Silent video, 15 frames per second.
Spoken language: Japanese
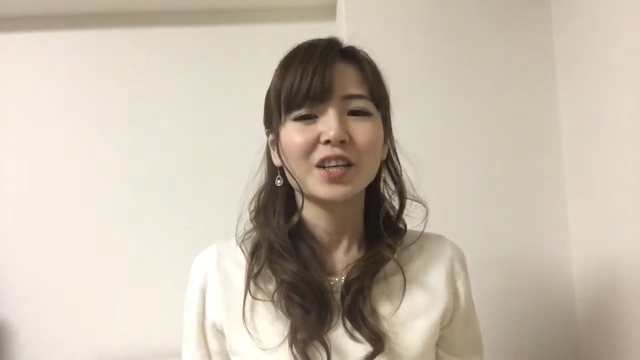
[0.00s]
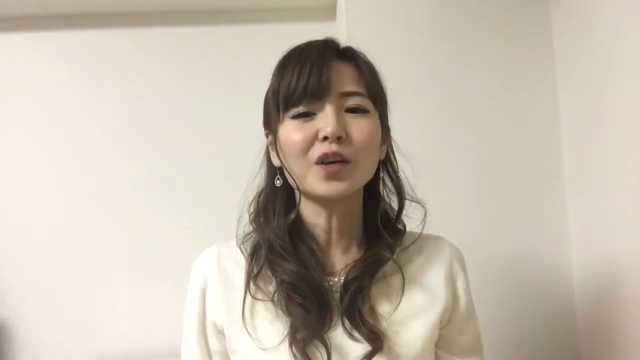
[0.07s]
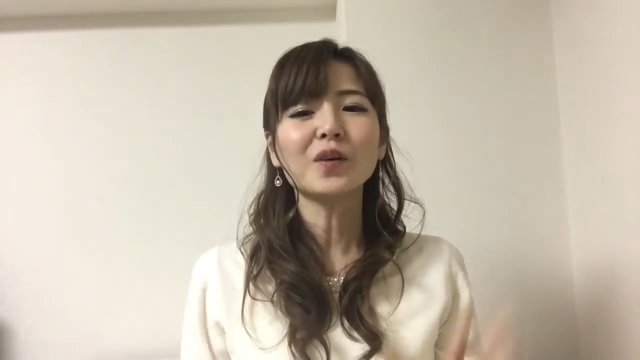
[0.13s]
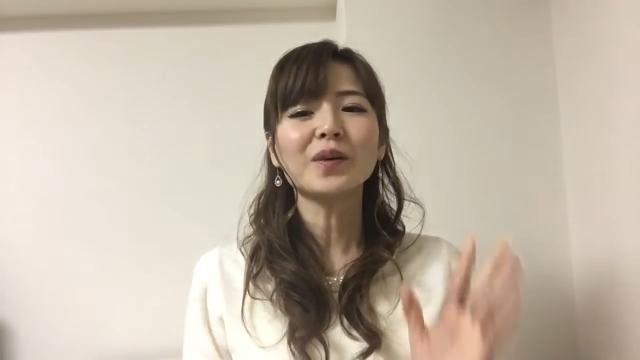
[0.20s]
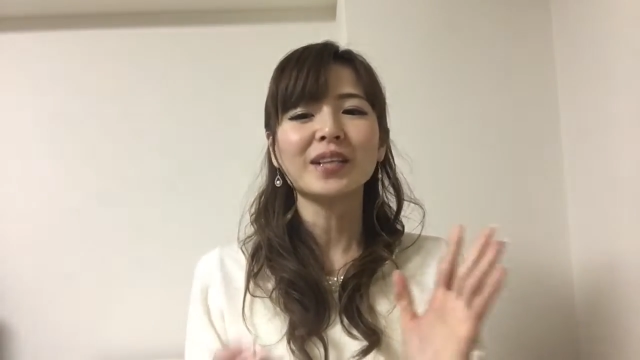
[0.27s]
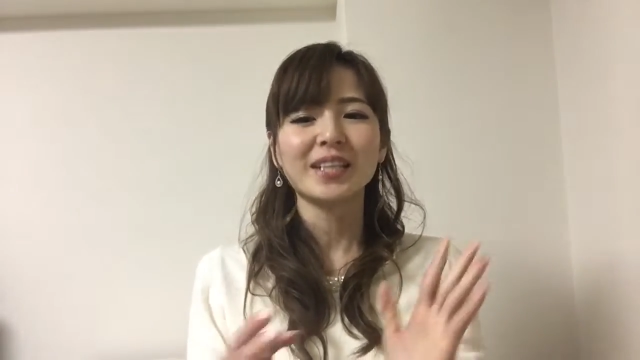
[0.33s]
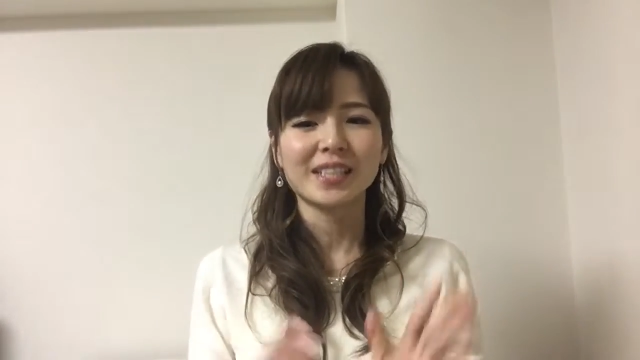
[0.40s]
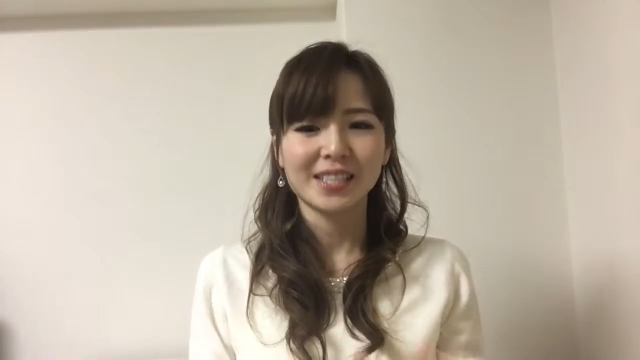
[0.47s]

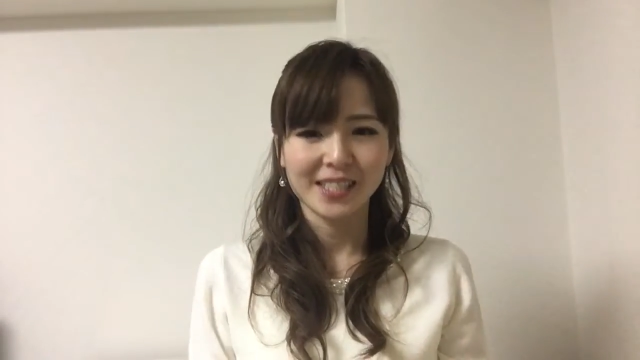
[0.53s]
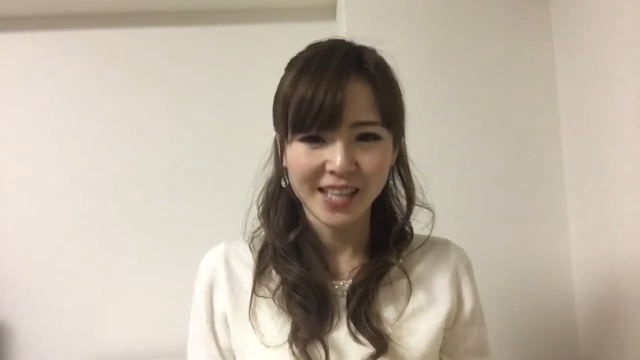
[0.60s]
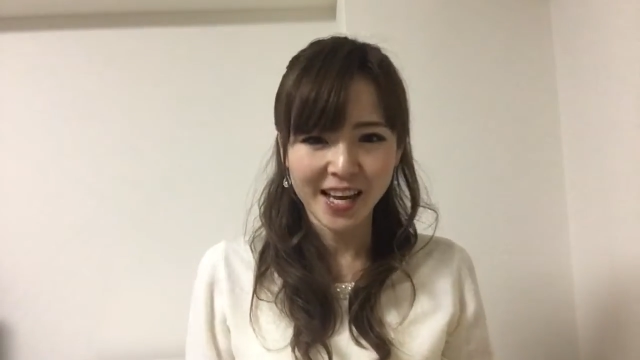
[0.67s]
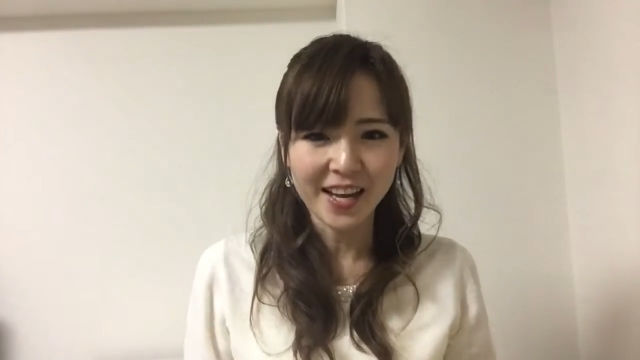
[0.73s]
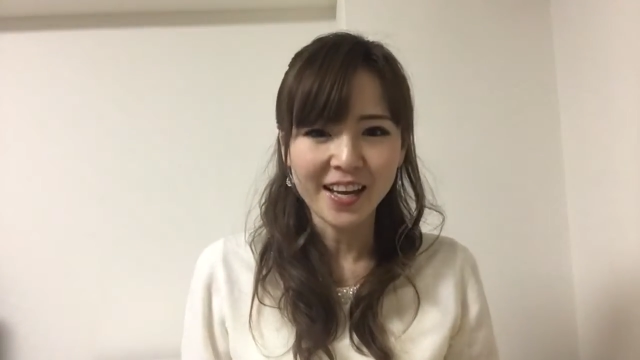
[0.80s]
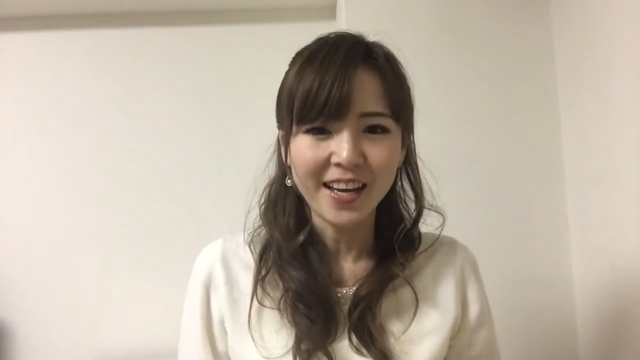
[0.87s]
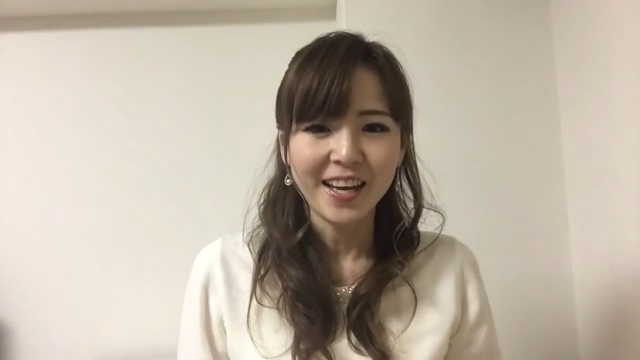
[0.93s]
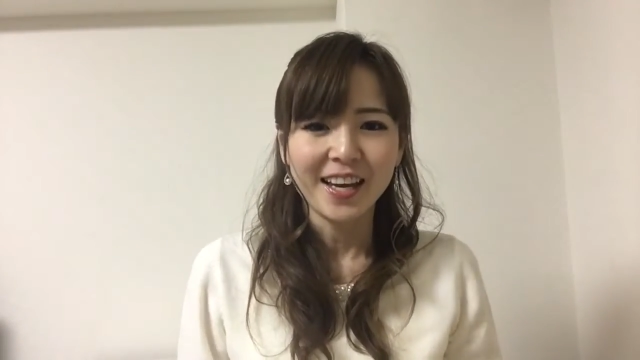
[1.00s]
今日はです
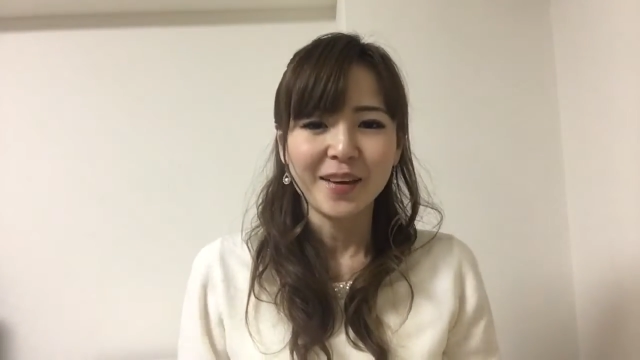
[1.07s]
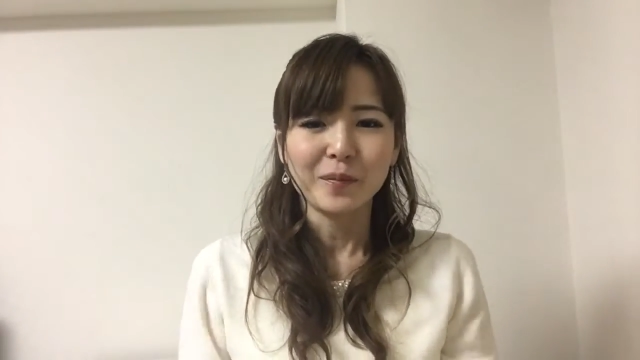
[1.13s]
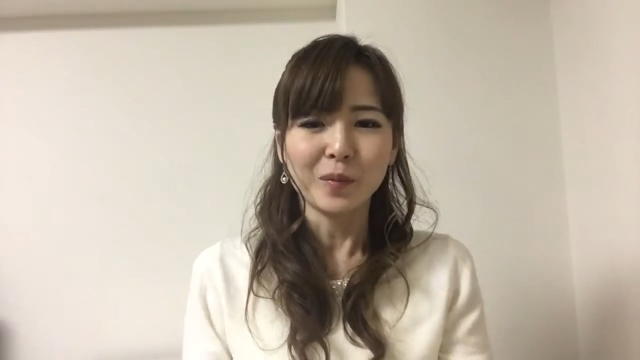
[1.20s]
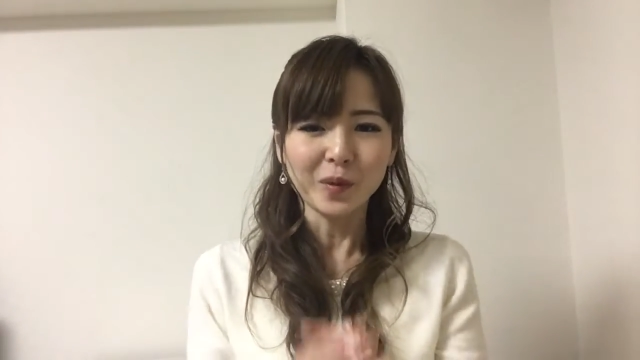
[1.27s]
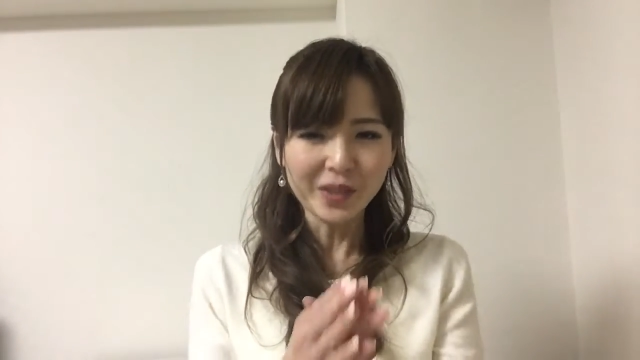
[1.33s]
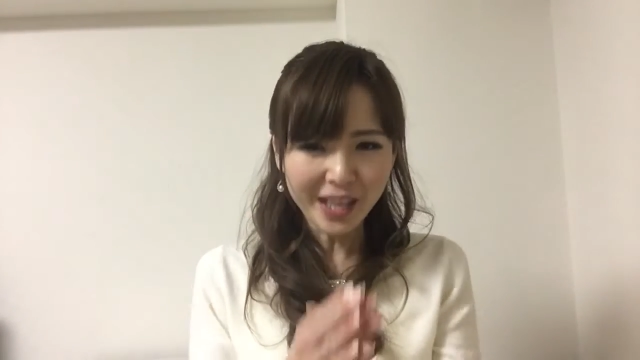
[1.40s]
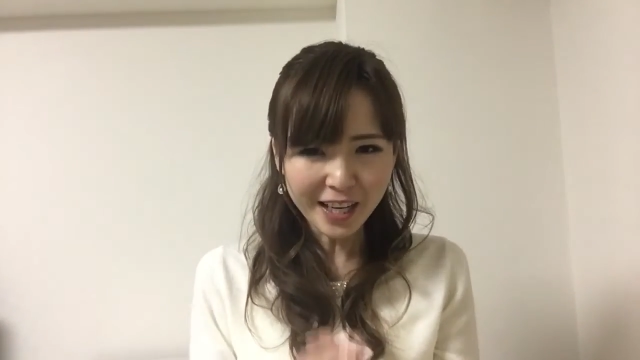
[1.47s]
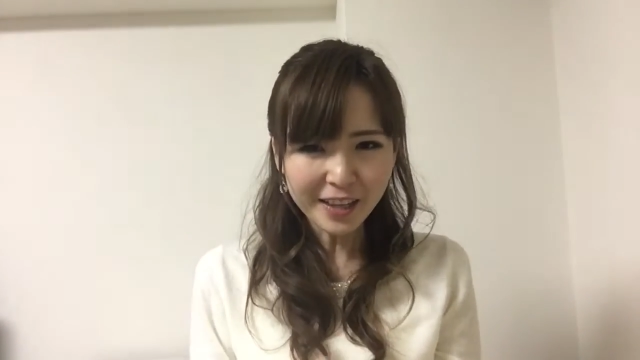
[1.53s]
ね、
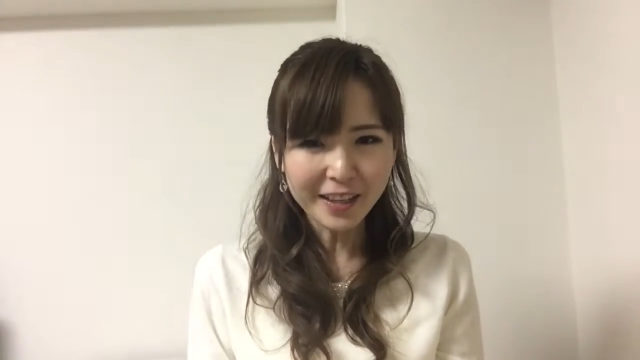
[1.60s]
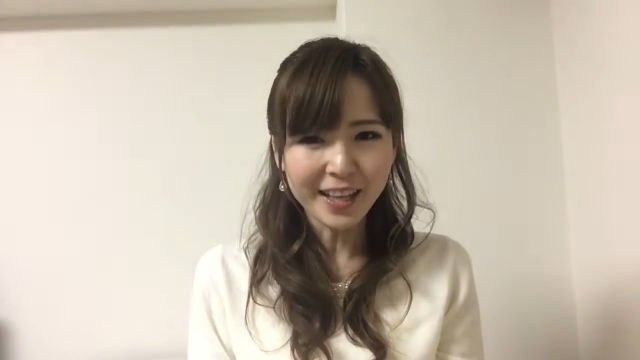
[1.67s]
モテ